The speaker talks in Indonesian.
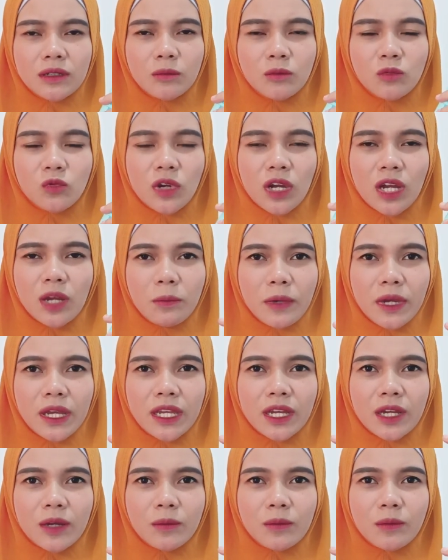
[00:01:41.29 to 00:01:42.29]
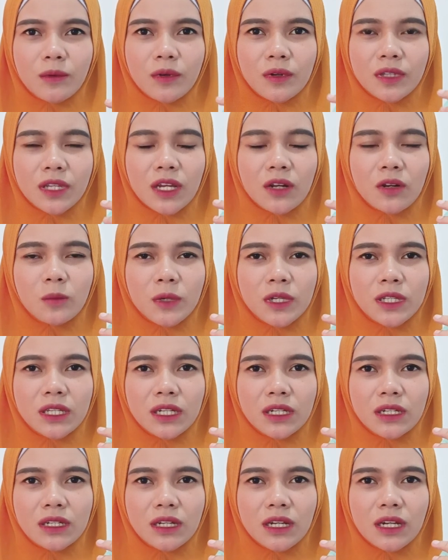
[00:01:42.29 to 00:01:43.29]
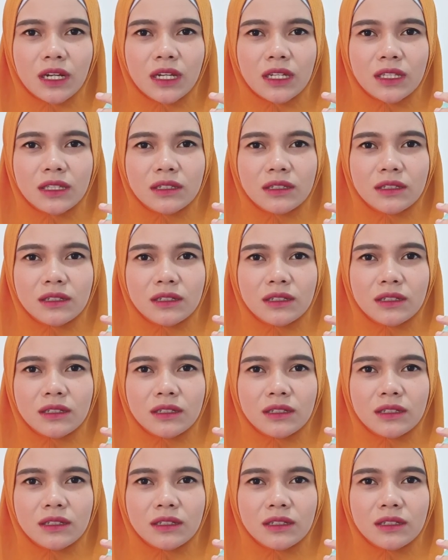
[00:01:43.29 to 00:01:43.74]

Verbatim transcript: bunga apa ya pokoknya aromanya nggak